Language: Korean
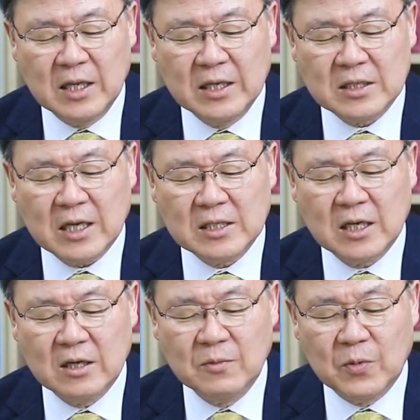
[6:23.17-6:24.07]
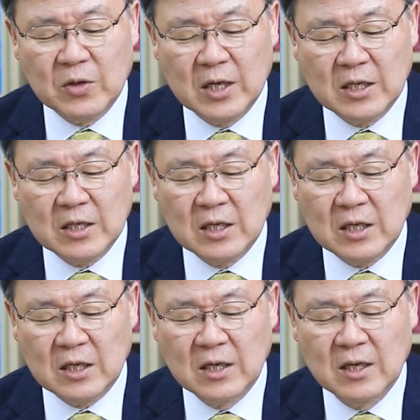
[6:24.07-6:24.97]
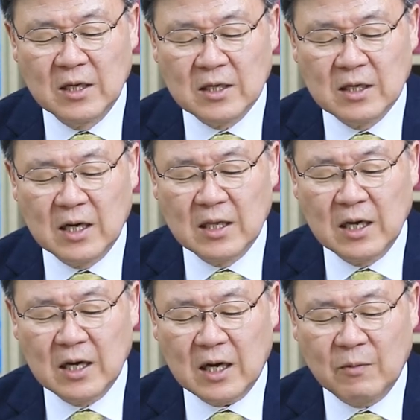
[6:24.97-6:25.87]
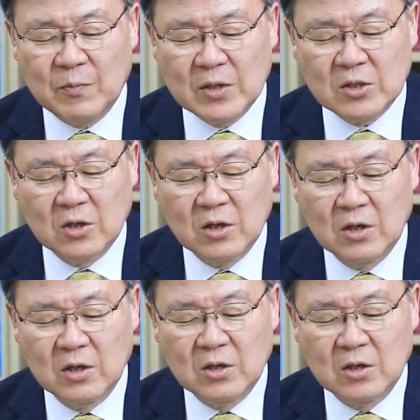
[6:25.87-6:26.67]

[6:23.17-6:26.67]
내 사자를 보내리니 그가 내 앞에서